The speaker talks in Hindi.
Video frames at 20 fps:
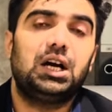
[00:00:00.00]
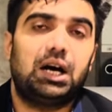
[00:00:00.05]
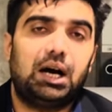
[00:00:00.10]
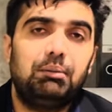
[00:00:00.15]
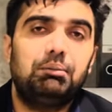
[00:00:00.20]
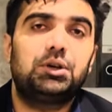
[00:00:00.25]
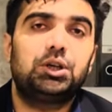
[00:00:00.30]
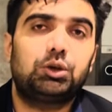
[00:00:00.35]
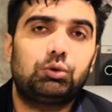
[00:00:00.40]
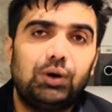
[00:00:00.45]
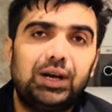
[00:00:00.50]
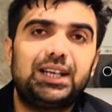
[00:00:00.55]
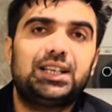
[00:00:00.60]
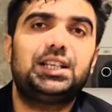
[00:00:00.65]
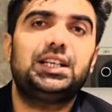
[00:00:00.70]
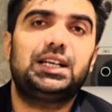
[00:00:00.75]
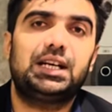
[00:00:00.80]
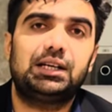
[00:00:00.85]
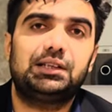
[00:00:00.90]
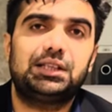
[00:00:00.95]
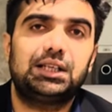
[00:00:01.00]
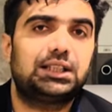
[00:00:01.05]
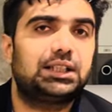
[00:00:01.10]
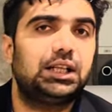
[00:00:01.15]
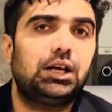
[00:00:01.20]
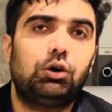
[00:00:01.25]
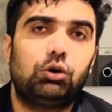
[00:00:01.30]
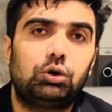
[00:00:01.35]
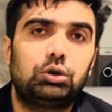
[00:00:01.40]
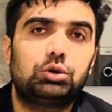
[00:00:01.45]
हम रिक्वेस्ट ही कर
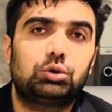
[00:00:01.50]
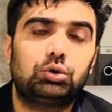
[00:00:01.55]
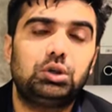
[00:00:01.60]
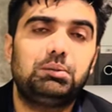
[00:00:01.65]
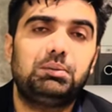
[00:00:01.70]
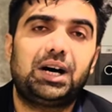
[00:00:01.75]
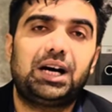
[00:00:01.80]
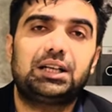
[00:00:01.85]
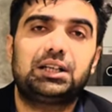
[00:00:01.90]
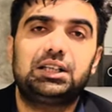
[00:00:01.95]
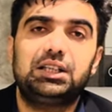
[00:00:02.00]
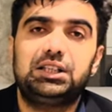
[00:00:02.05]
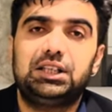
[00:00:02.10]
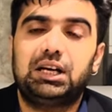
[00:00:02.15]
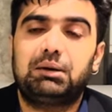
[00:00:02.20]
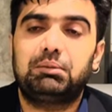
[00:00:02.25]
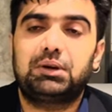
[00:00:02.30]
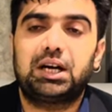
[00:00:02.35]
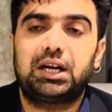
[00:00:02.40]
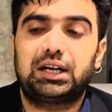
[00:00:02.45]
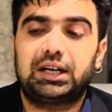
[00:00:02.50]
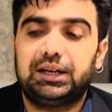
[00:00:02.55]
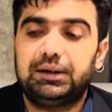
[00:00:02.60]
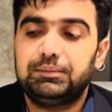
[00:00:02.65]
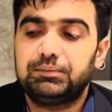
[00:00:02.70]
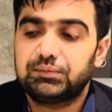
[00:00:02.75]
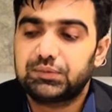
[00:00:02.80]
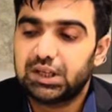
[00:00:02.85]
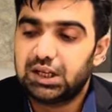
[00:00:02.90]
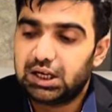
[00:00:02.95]
सकते हैं और तो कोई बात नहीं है हम कर रहे
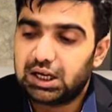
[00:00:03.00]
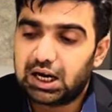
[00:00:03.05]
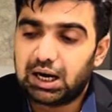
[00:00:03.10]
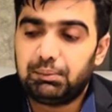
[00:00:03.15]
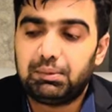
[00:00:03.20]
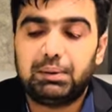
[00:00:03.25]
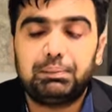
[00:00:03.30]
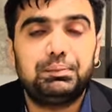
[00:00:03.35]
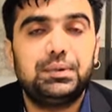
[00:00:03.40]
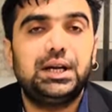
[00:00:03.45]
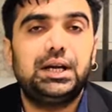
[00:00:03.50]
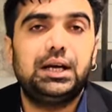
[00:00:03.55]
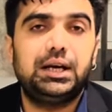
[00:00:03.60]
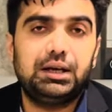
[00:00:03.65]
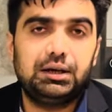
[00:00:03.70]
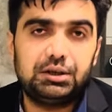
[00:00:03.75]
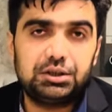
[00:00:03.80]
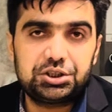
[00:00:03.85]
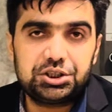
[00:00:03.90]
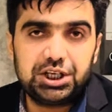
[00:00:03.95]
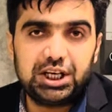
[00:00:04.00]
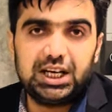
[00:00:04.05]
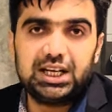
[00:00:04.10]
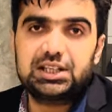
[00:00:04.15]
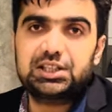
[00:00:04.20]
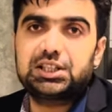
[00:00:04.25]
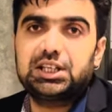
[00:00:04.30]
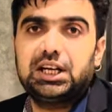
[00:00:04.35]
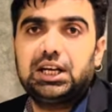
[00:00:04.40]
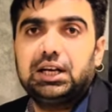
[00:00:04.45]
हम अपने शेख
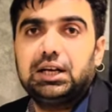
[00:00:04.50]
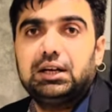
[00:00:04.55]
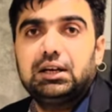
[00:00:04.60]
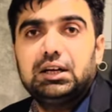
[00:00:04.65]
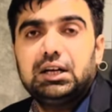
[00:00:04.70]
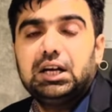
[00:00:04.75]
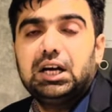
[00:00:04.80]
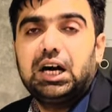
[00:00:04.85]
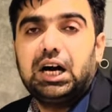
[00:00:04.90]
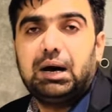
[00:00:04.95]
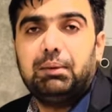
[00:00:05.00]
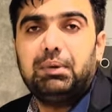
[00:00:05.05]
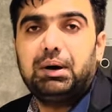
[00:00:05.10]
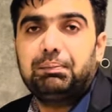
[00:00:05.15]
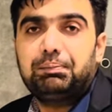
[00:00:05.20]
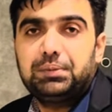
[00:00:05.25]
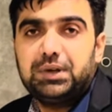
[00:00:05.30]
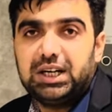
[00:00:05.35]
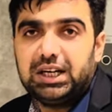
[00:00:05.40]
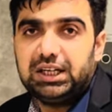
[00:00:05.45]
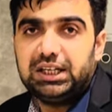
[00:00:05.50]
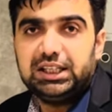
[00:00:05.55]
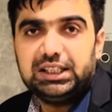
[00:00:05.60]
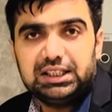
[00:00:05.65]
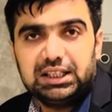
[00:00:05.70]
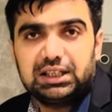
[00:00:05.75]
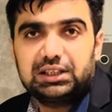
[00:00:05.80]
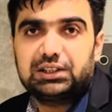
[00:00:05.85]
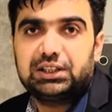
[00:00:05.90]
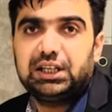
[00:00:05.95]
से हम अपने
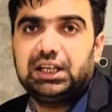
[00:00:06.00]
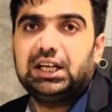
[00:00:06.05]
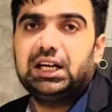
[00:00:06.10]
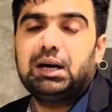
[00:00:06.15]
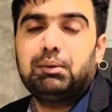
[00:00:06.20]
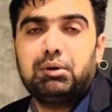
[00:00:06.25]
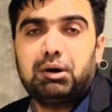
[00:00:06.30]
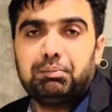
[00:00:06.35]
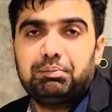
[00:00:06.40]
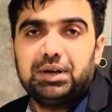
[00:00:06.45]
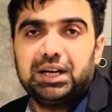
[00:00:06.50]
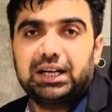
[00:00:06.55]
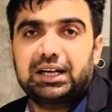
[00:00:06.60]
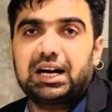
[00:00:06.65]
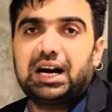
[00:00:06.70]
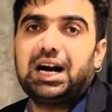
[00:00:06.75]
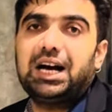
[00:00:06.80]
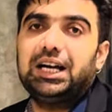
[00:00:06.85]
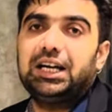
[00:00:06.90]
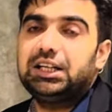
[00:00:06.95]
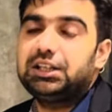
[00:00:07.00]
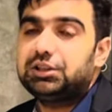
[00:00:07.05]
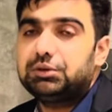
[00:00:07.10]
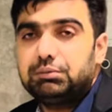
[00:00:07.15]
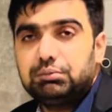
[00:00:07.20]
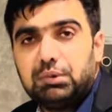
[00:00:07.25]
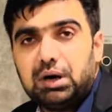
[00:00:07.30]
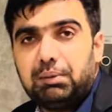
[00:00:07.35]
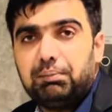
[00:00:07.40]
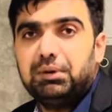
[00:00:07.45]
लीडर से हम अपने कायद
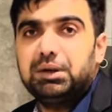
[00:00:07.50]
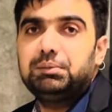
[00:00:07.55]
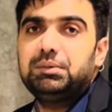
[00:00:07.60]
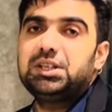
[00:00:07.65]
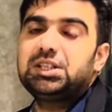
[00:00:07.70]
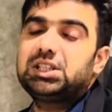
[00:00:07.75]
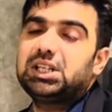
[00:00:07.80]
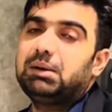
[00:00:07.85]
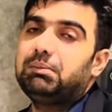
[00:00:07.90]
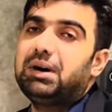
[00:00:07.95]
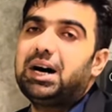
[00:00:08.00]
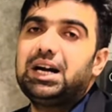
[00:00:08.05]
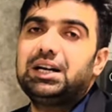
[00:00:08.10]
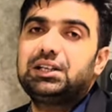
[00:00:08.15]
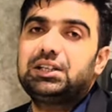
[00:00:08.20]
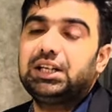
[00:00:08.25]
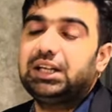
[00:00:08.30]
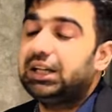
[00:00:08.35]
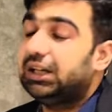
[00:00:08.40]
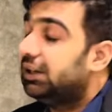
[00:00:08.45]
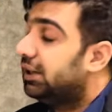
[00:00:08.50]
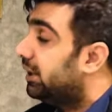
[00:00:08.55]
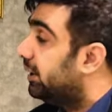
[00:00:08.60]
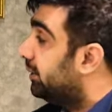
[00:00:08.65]
मोहम्मद बिन सलमान से